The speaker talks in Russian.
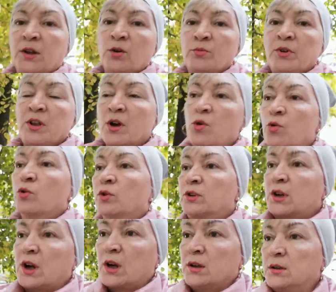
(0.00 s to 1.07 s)
это у меня
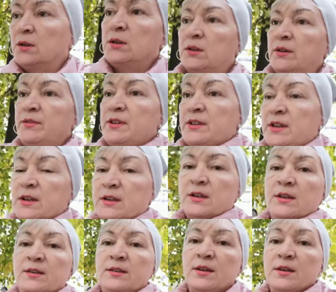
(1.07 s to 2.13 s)
куртка, это
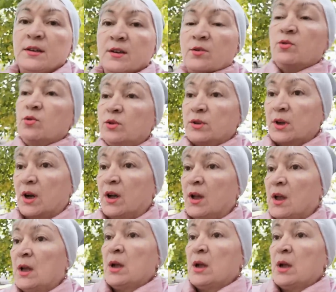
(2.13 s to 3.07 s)
весенняя осенняя куртка.